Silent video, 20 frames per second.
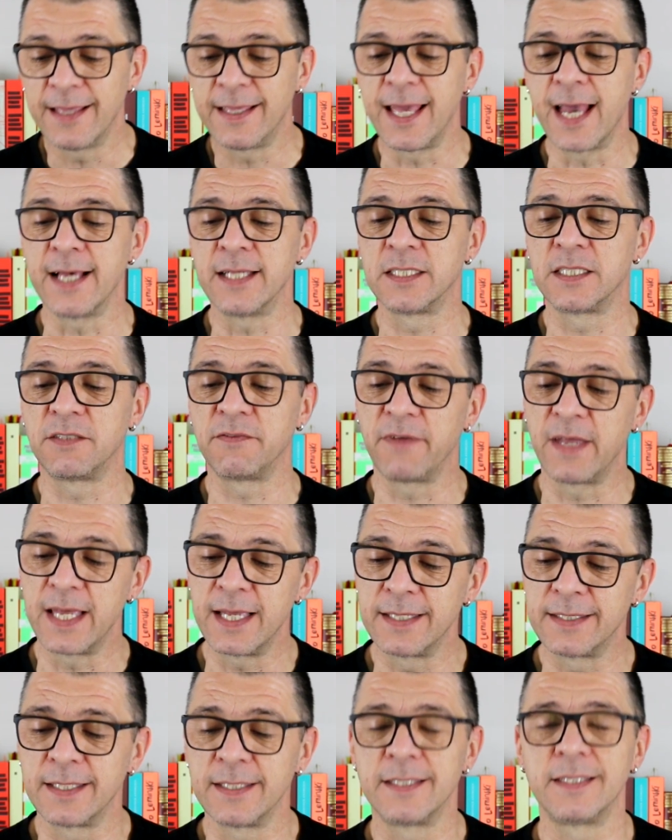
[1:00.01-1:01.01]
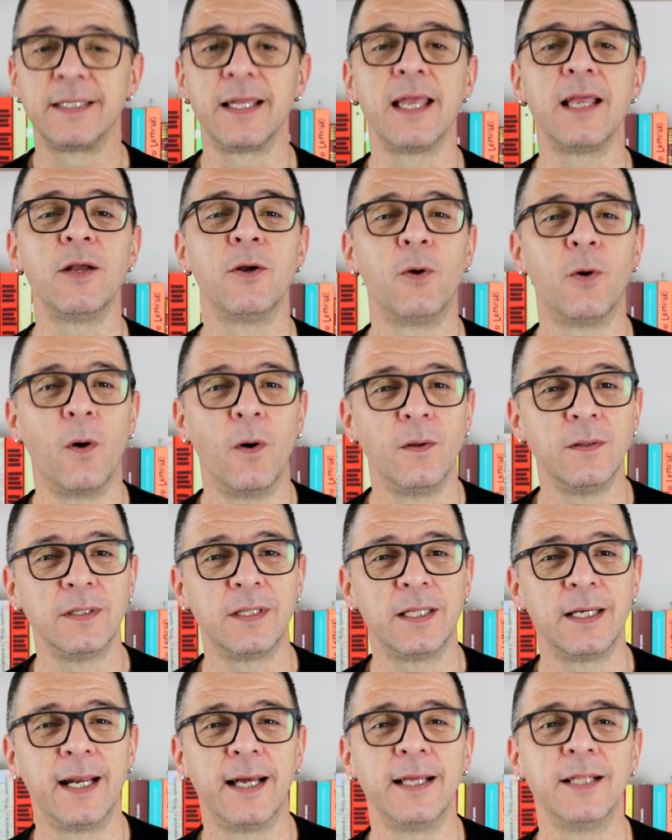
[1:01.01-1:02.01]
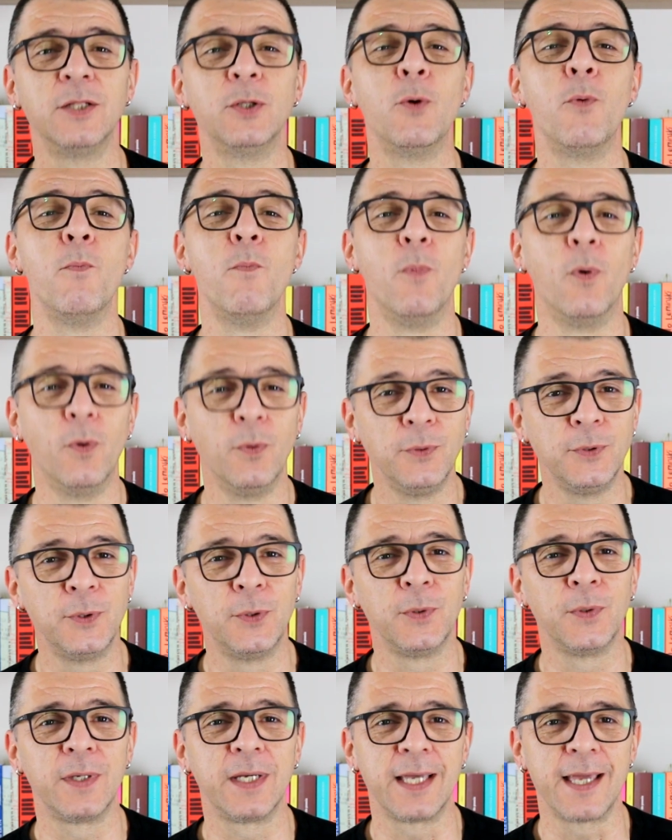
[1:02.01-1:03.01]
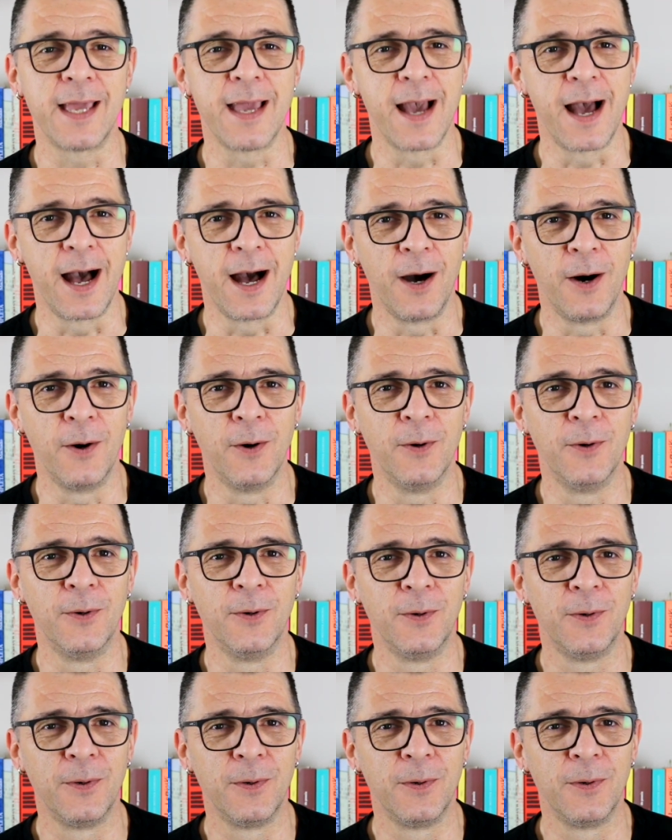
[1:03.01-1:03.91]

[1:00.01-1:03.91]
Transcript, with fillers: que às vezes se encontra no mundo real.